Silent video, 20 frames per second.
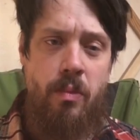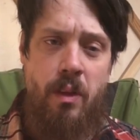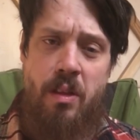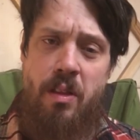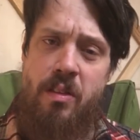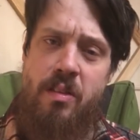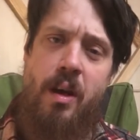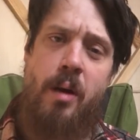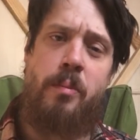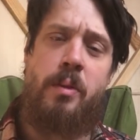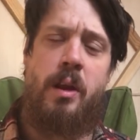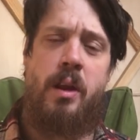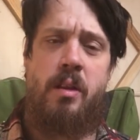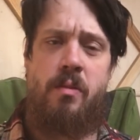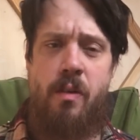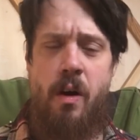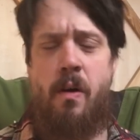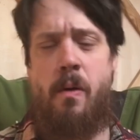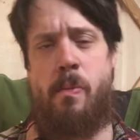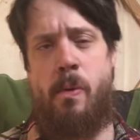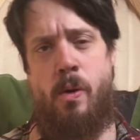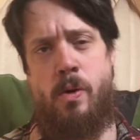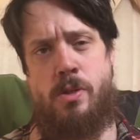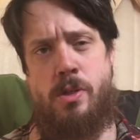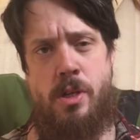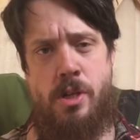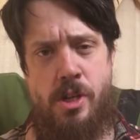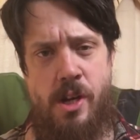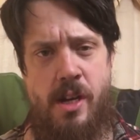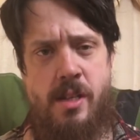на самом деле два
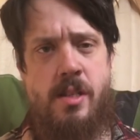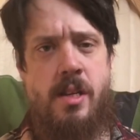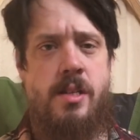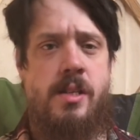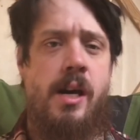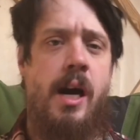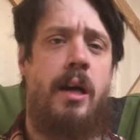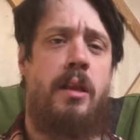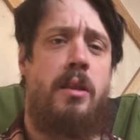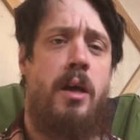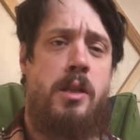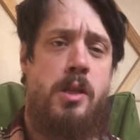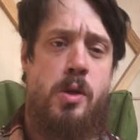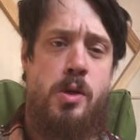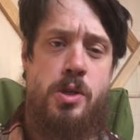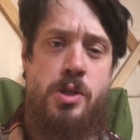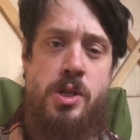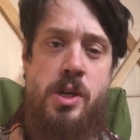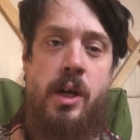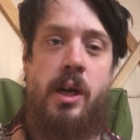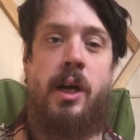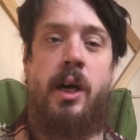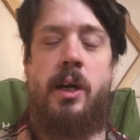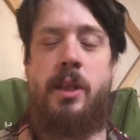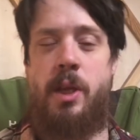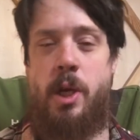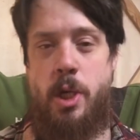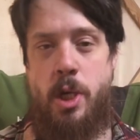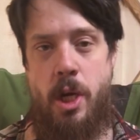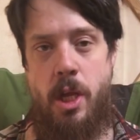вопроса. Джастас, как ты относишься к
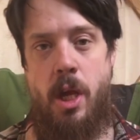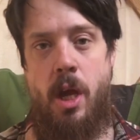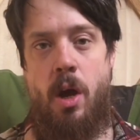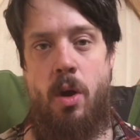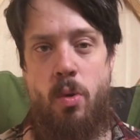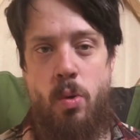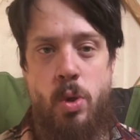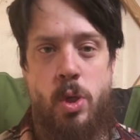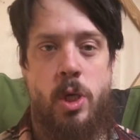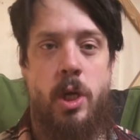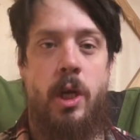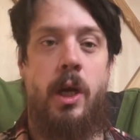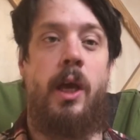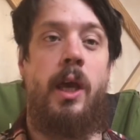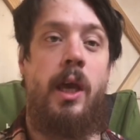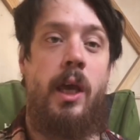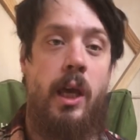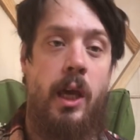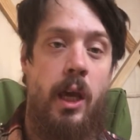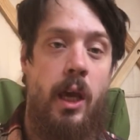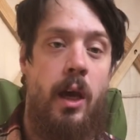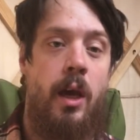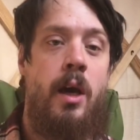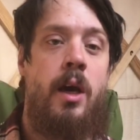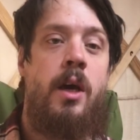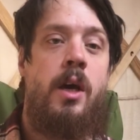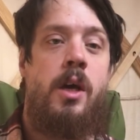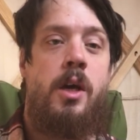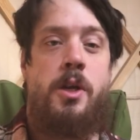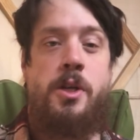ношению оружия? И
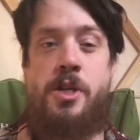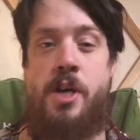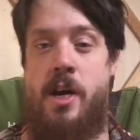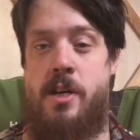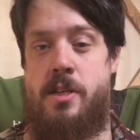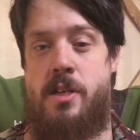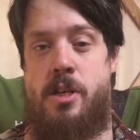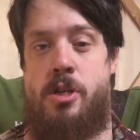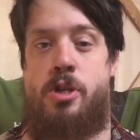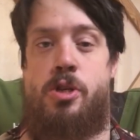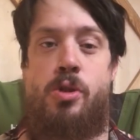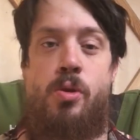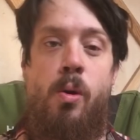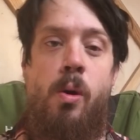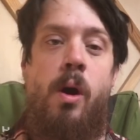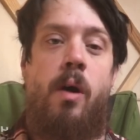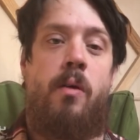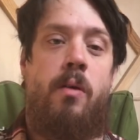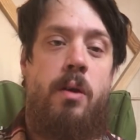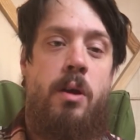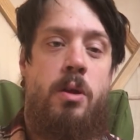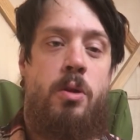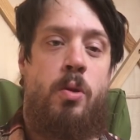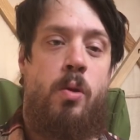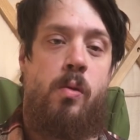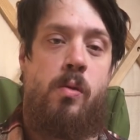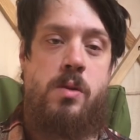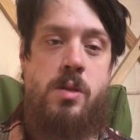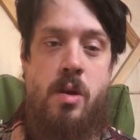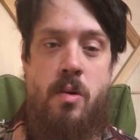Джастас, что говорит
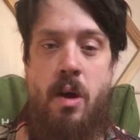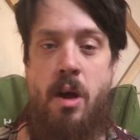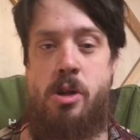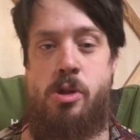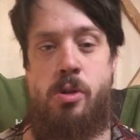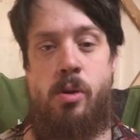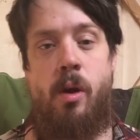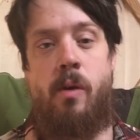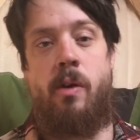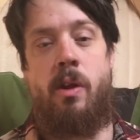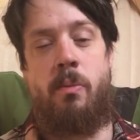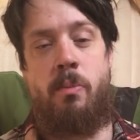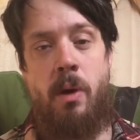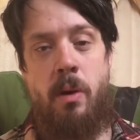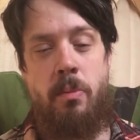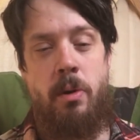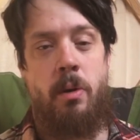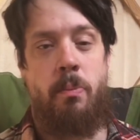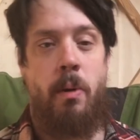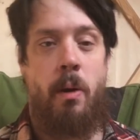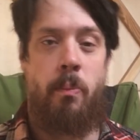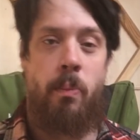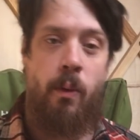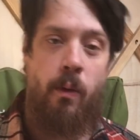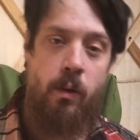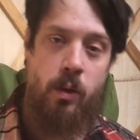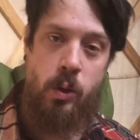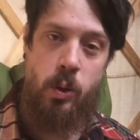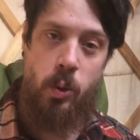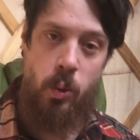Новый Завет, что говорит Библия по
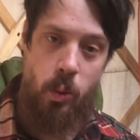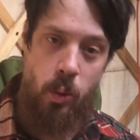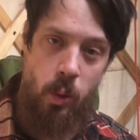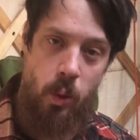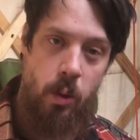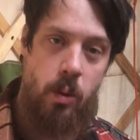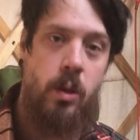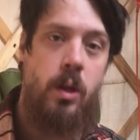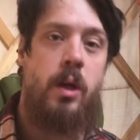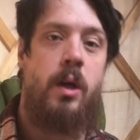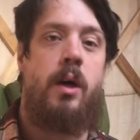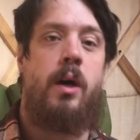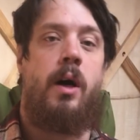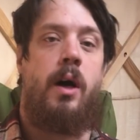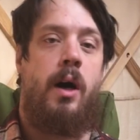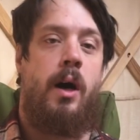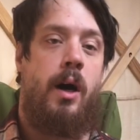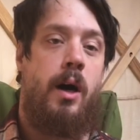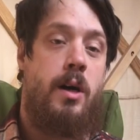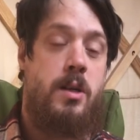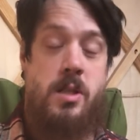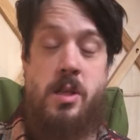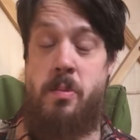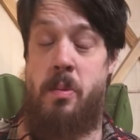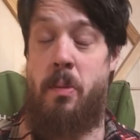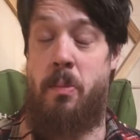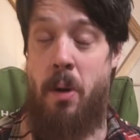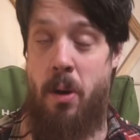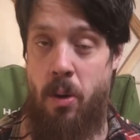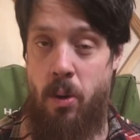поводу а,
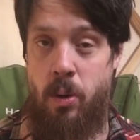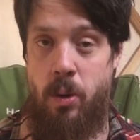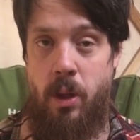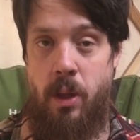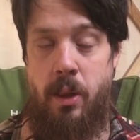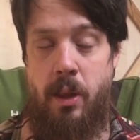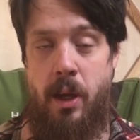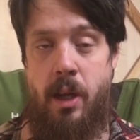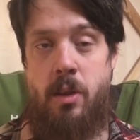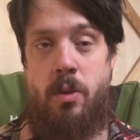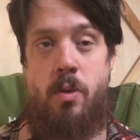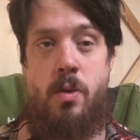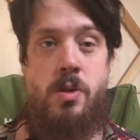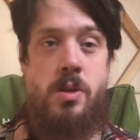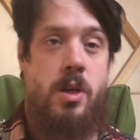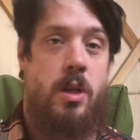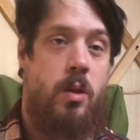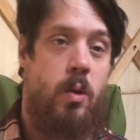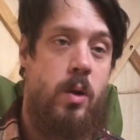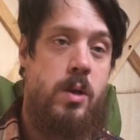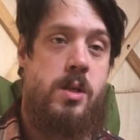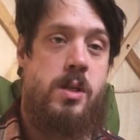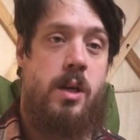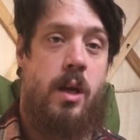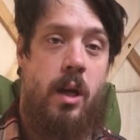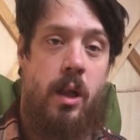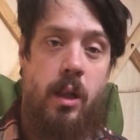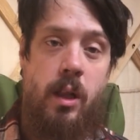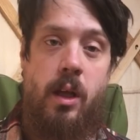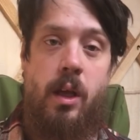самообороной, да, то есть с одной
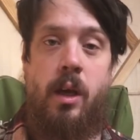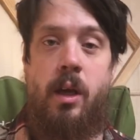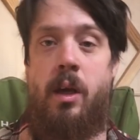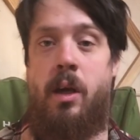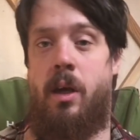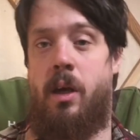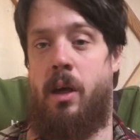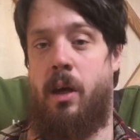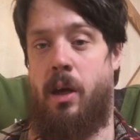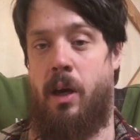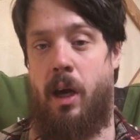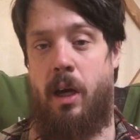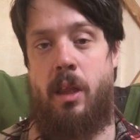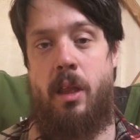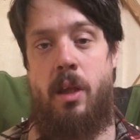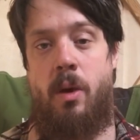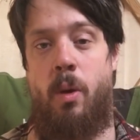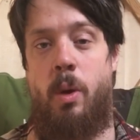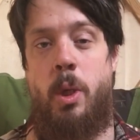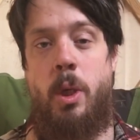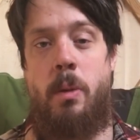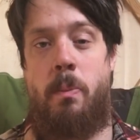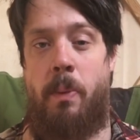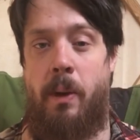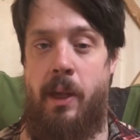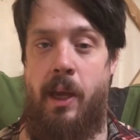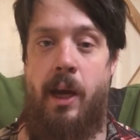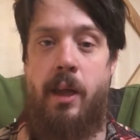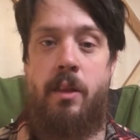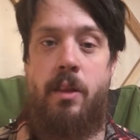стороны как-то не очень
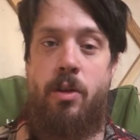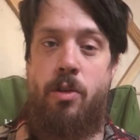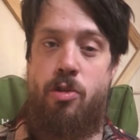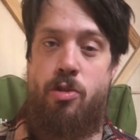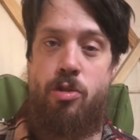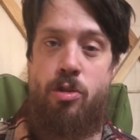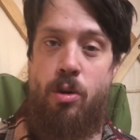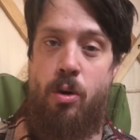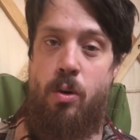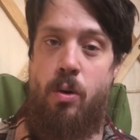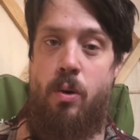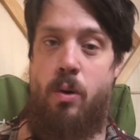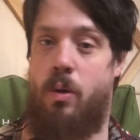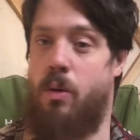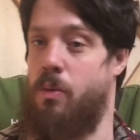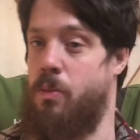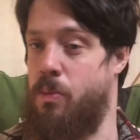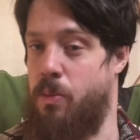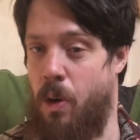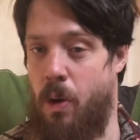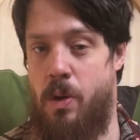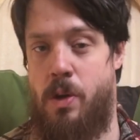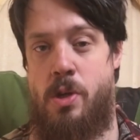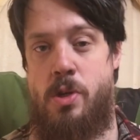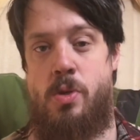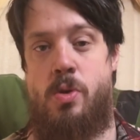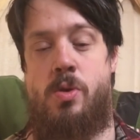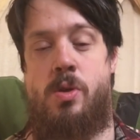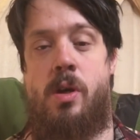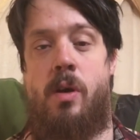понятно, что вроде
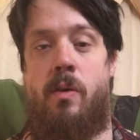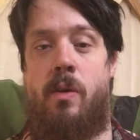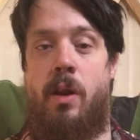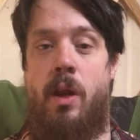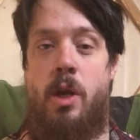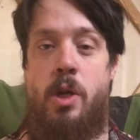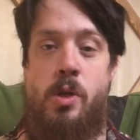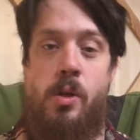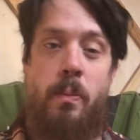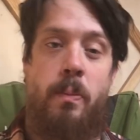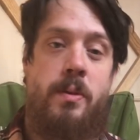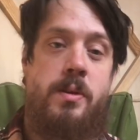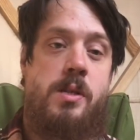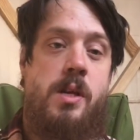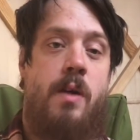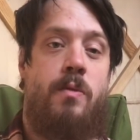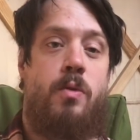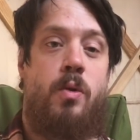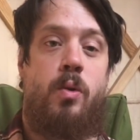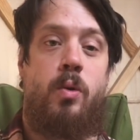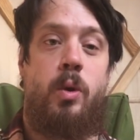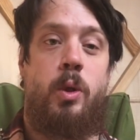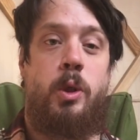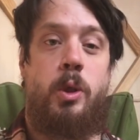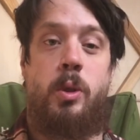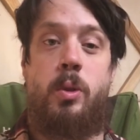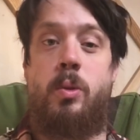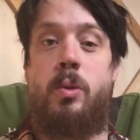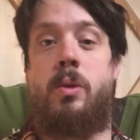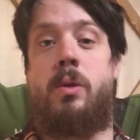Иисус говорит, что подставь другой
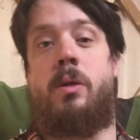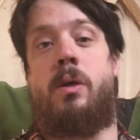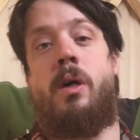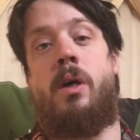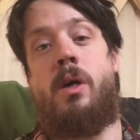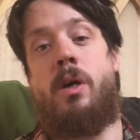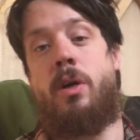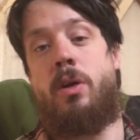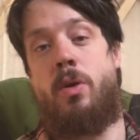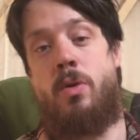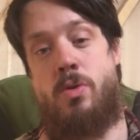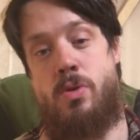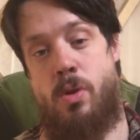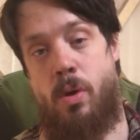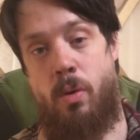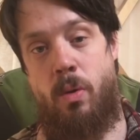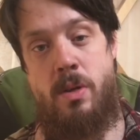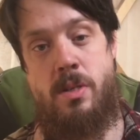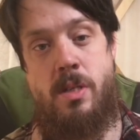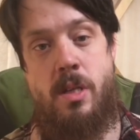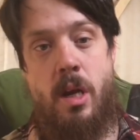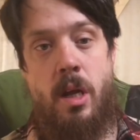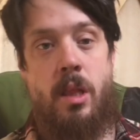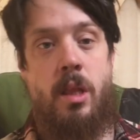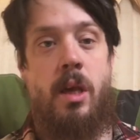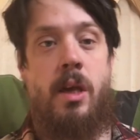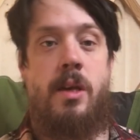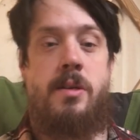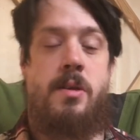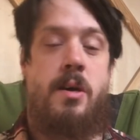щеку, но с другой
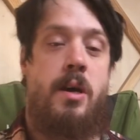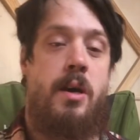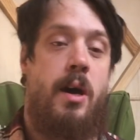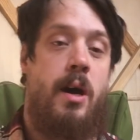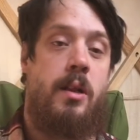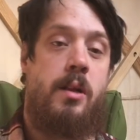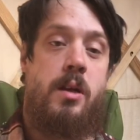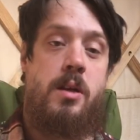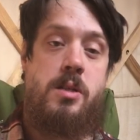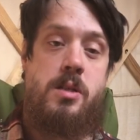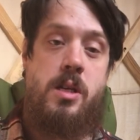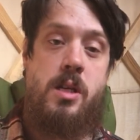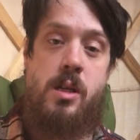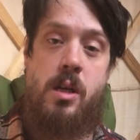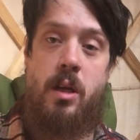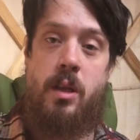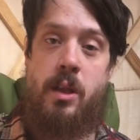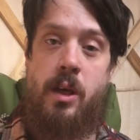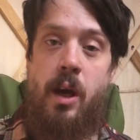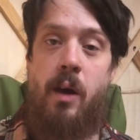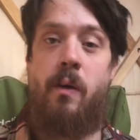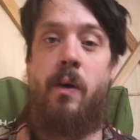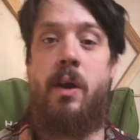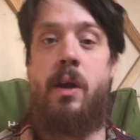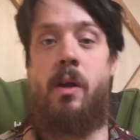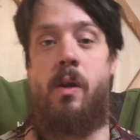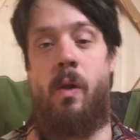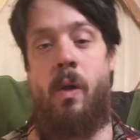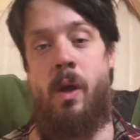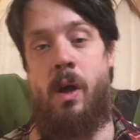стороны Иоанн Креститель не
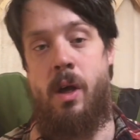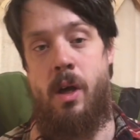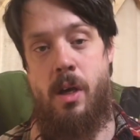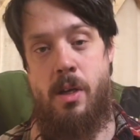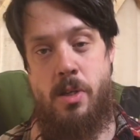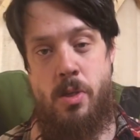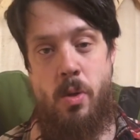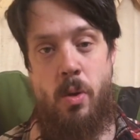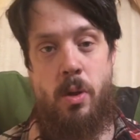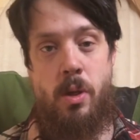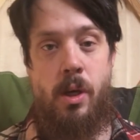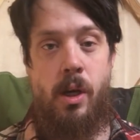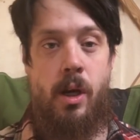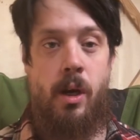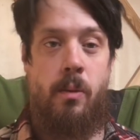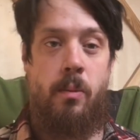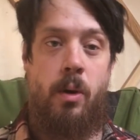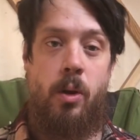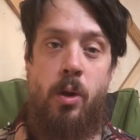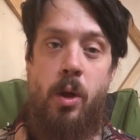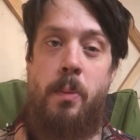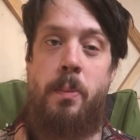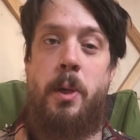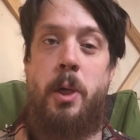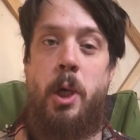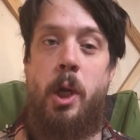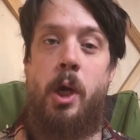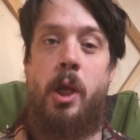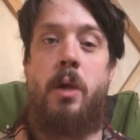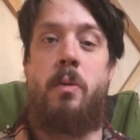говорил сотникам, которые
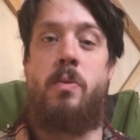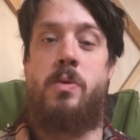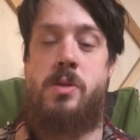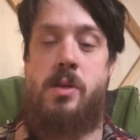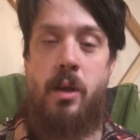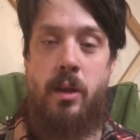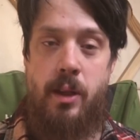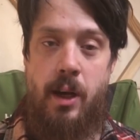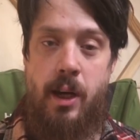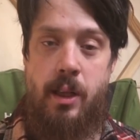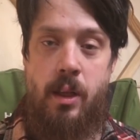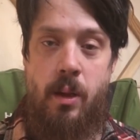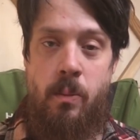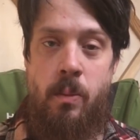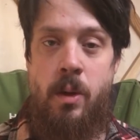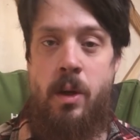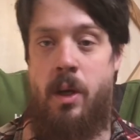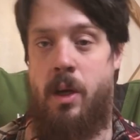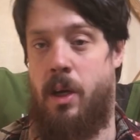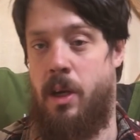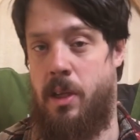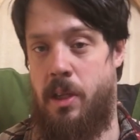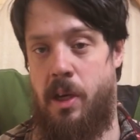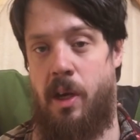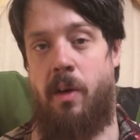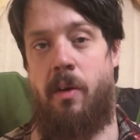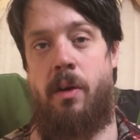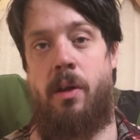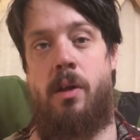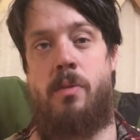пришли к нему солдатам, не
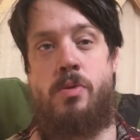говорил